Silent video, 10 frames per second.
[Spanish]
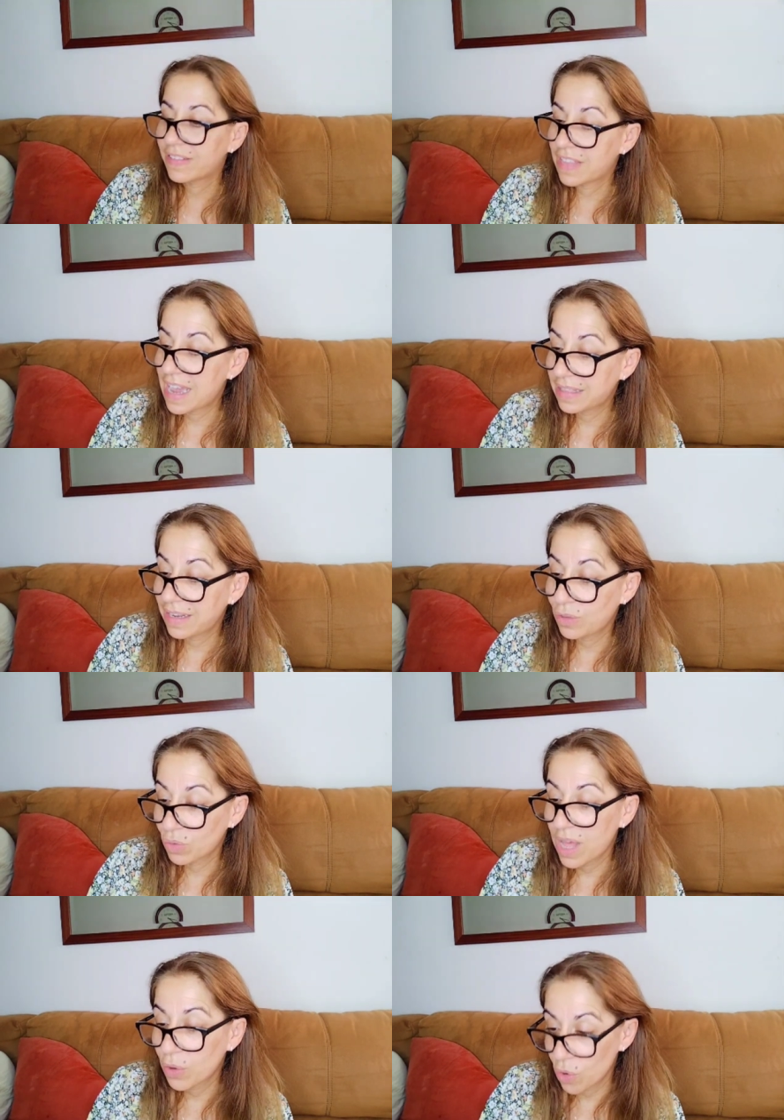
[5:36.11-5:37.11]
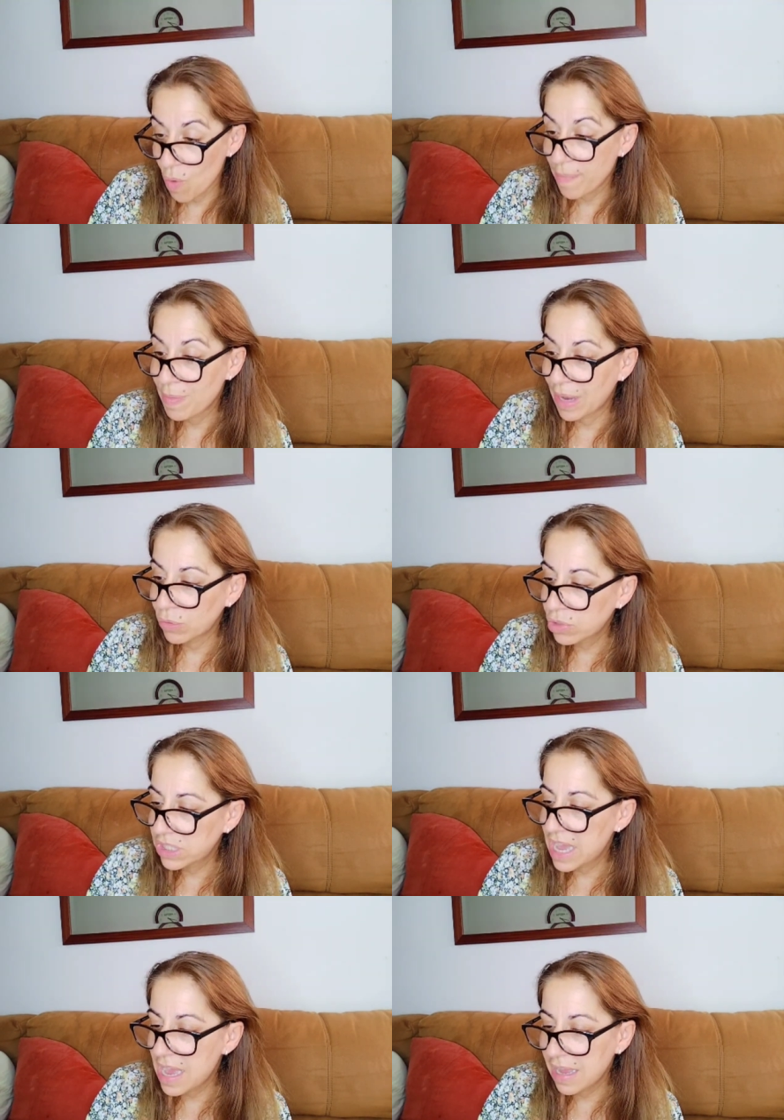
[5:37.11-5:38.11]
Está triturado como a mí me
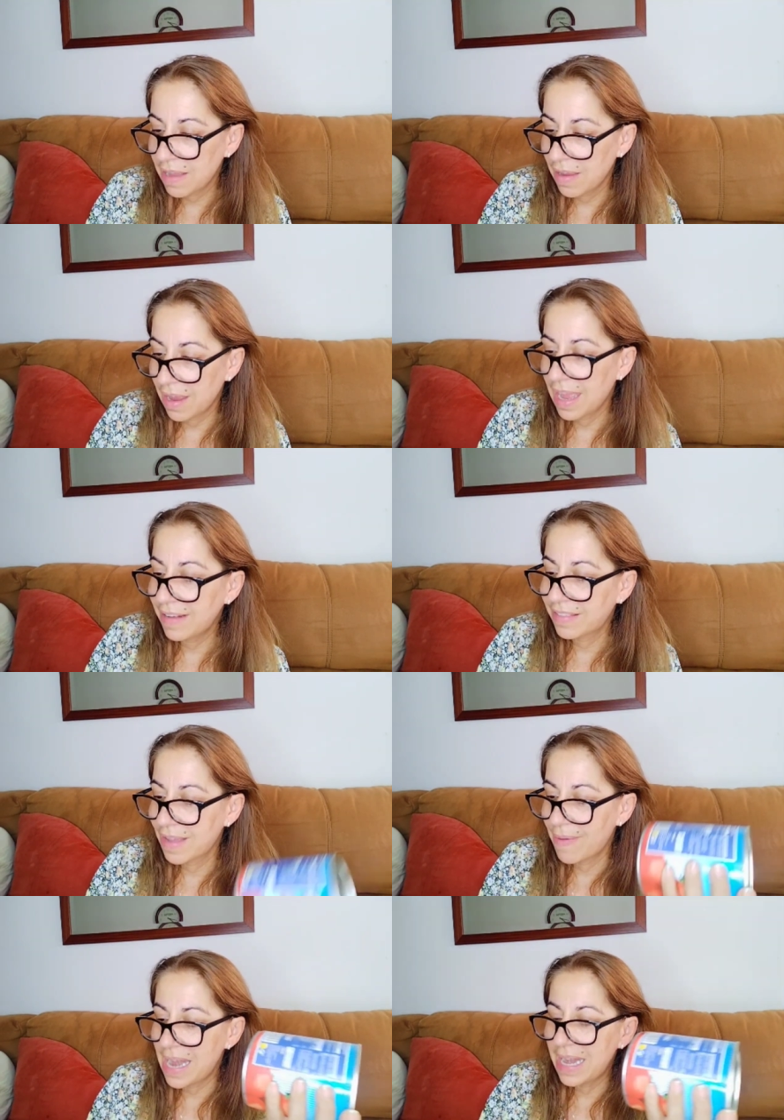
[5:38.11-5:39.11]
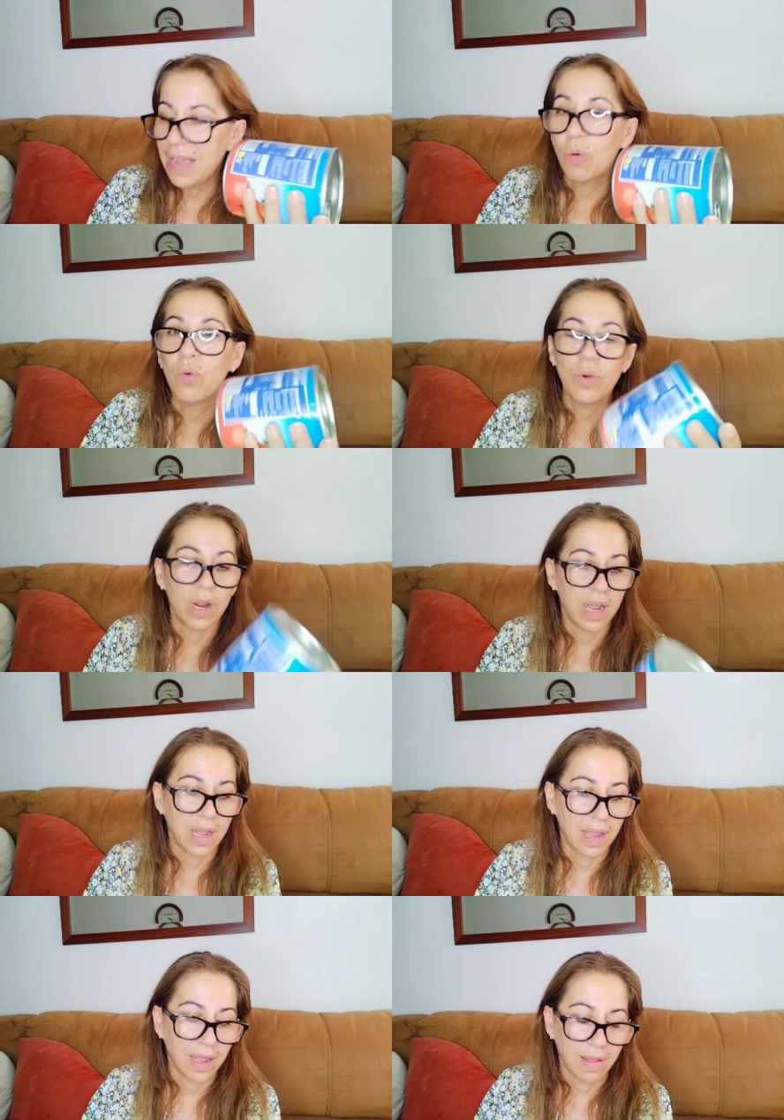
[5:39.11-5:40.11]
gusta. Y este vale un
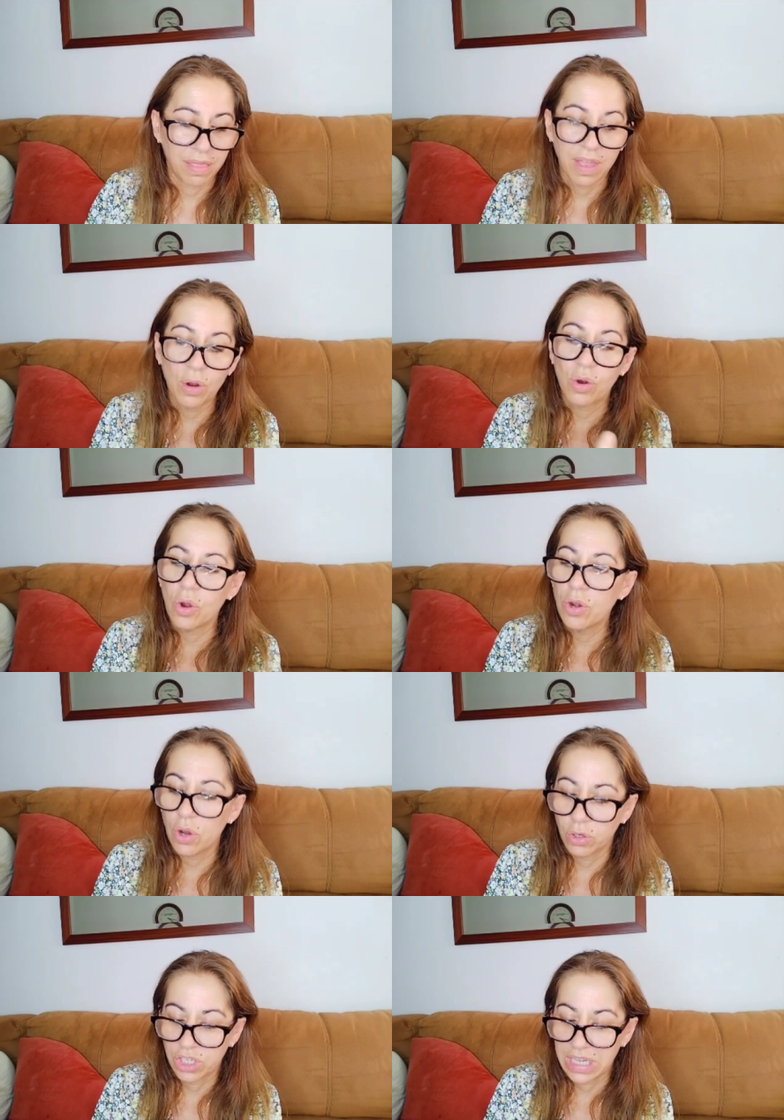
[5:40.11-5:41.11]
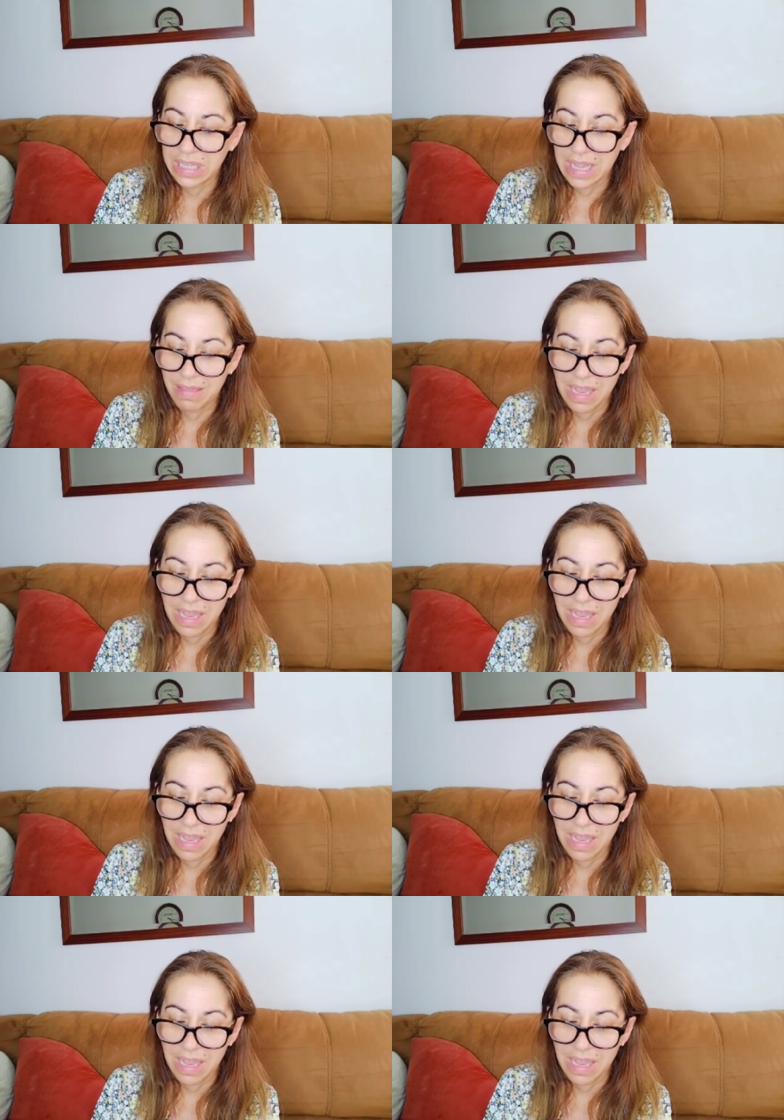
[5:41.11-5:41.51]
0,85,